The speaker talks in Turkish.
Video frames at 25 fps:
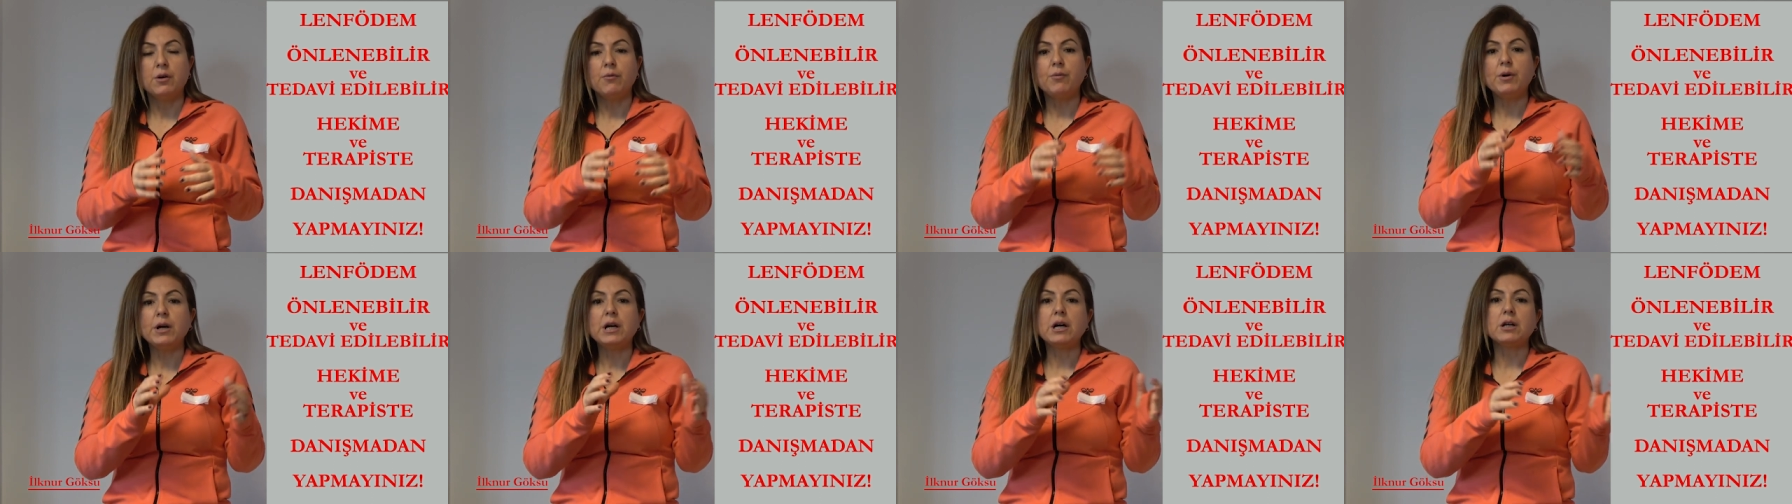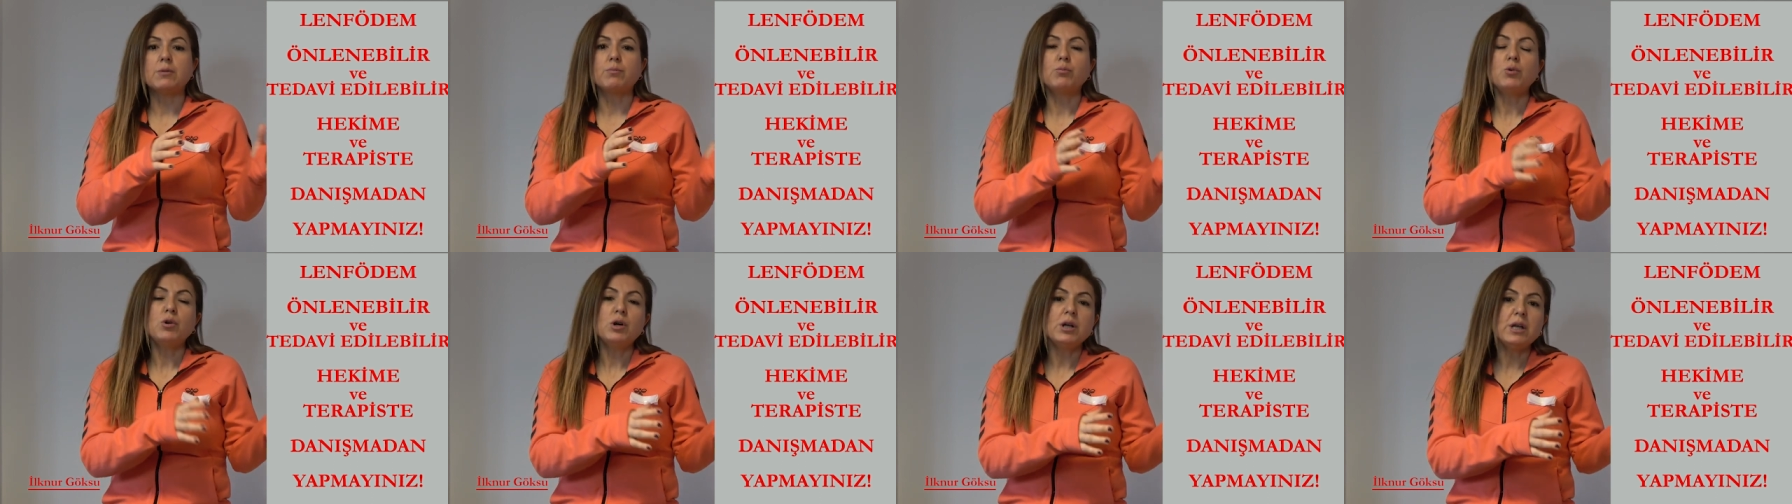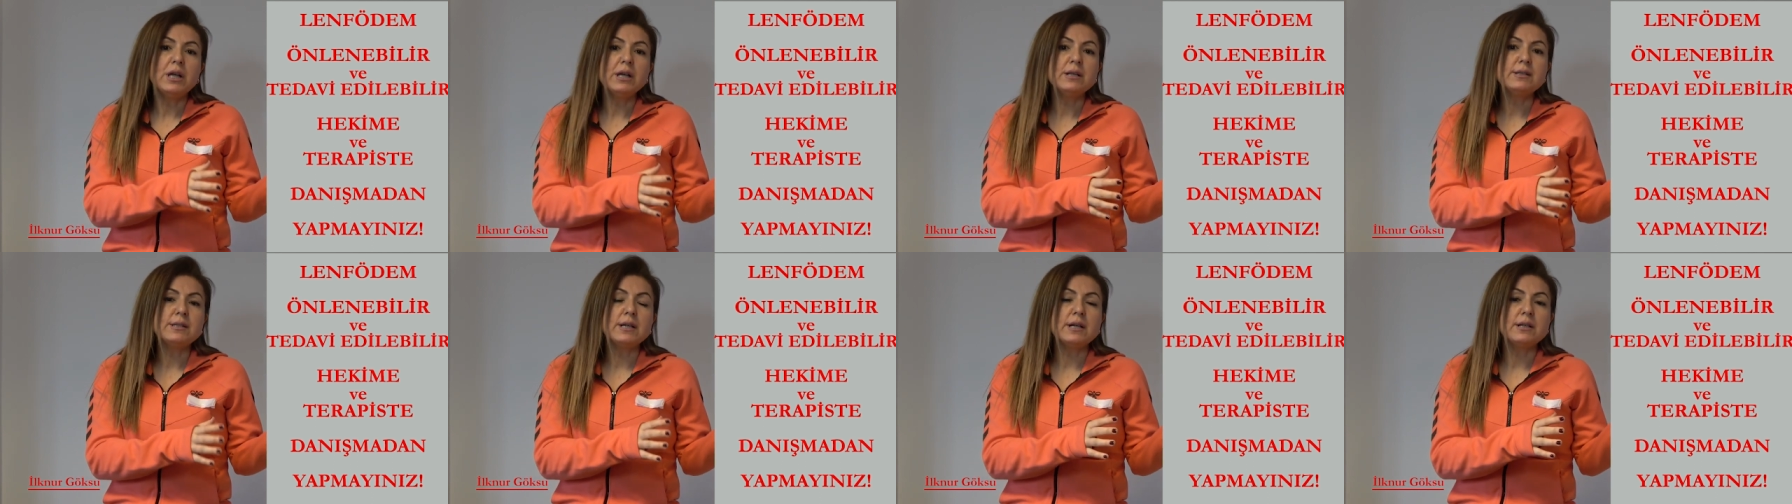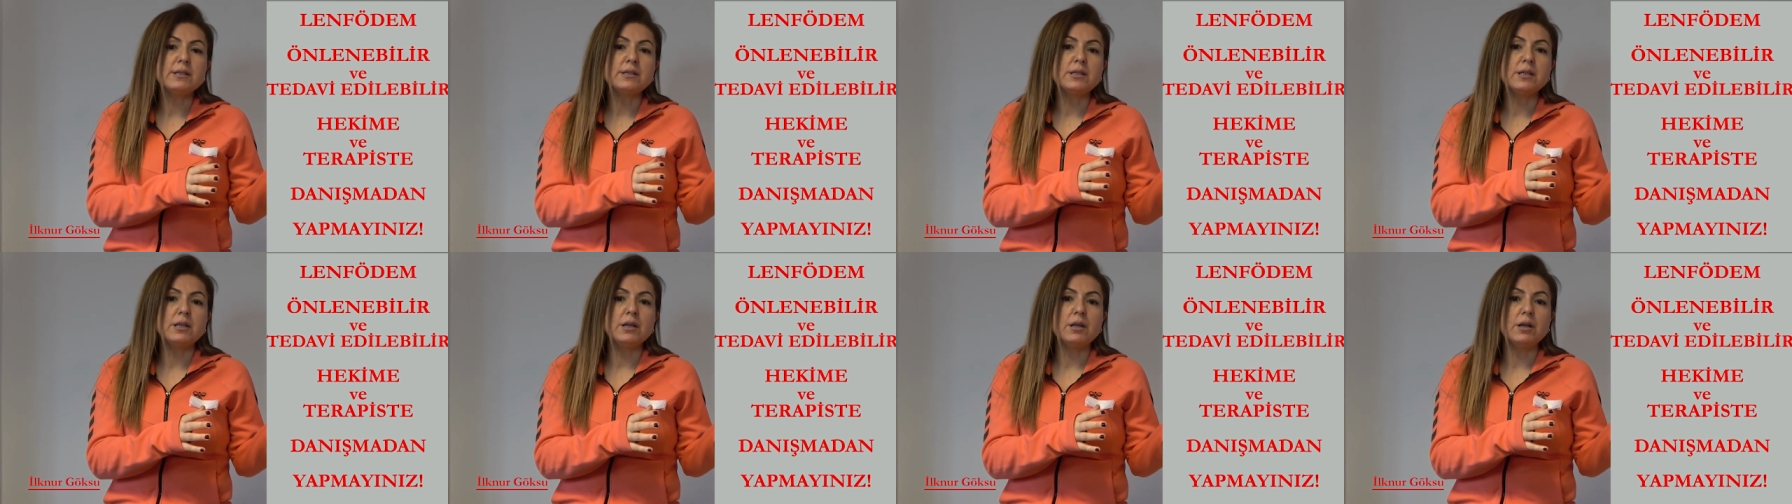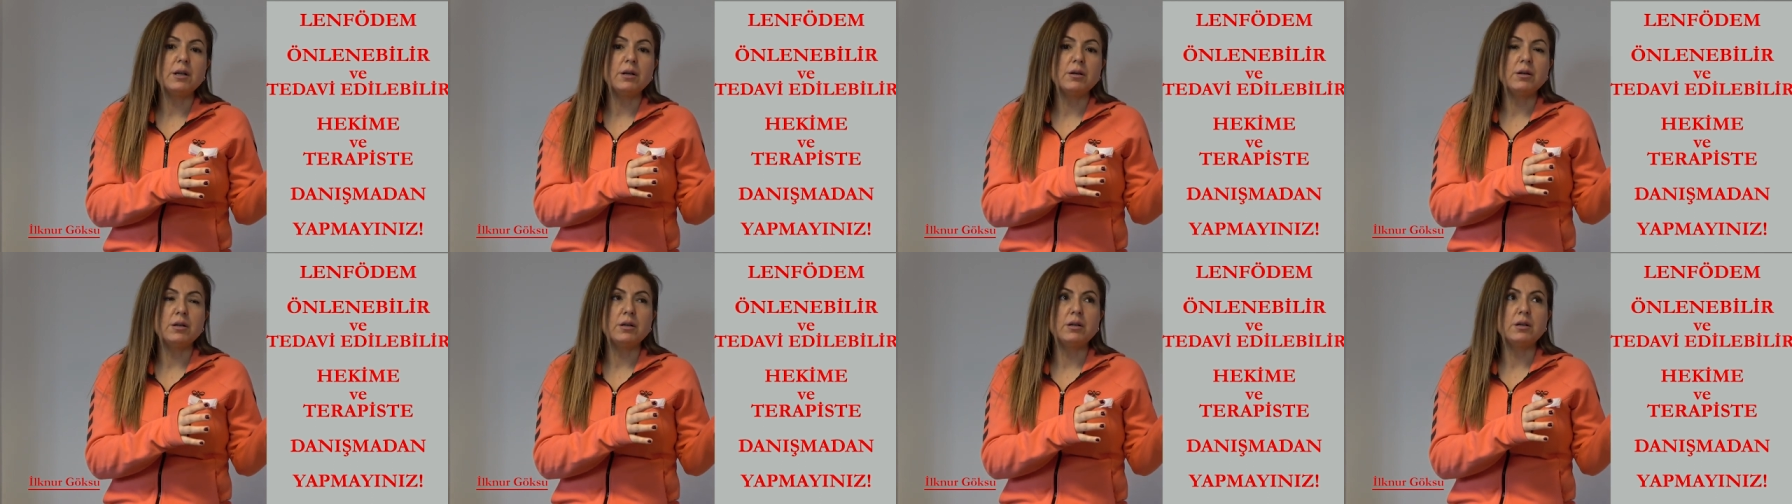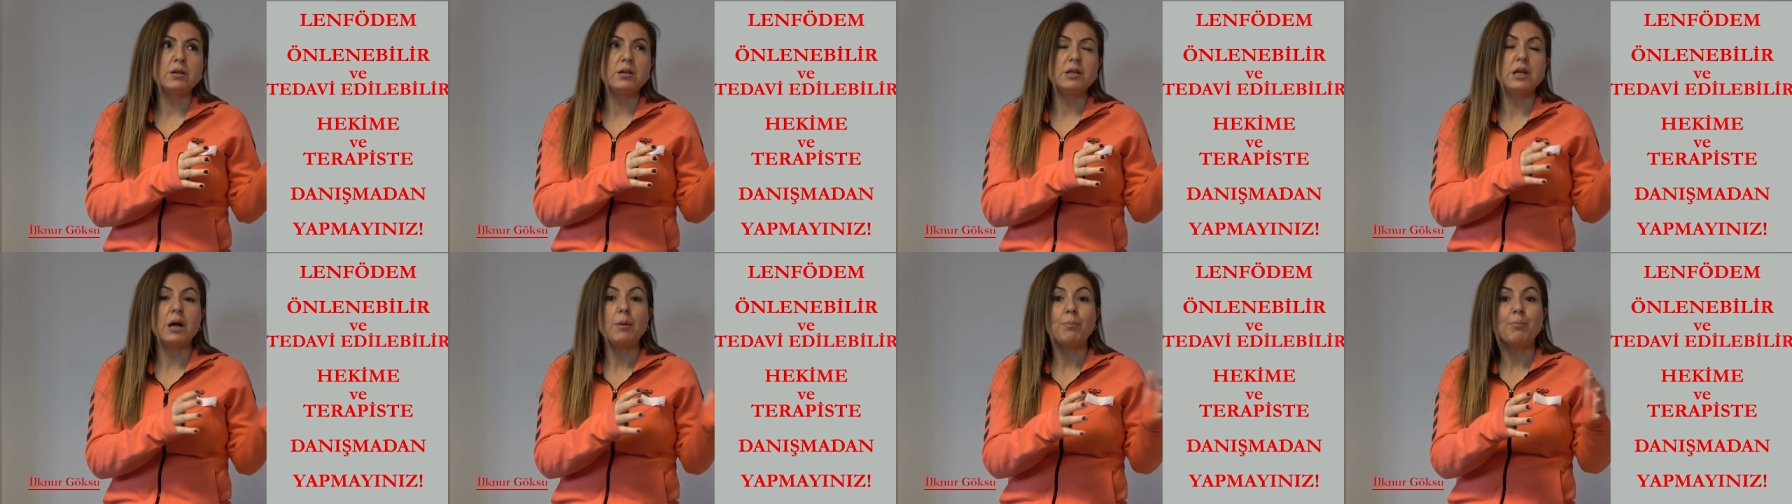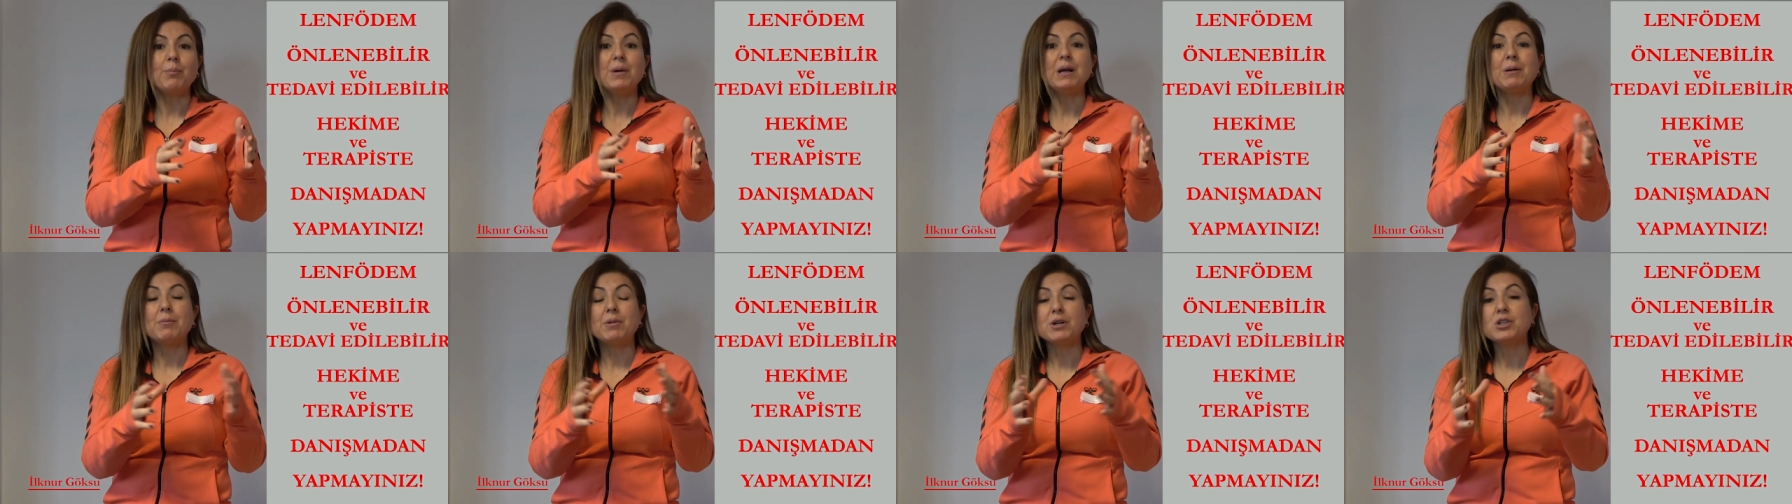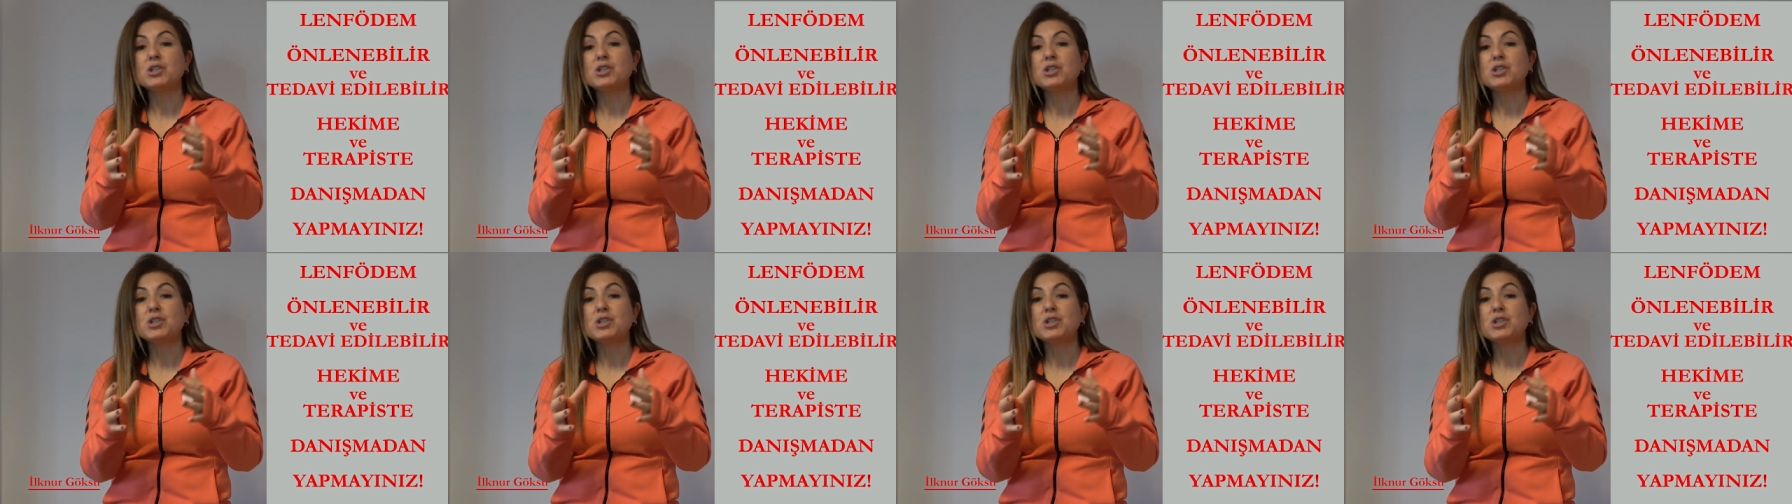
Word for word: Fakat bu egzersizleri e, yapmaya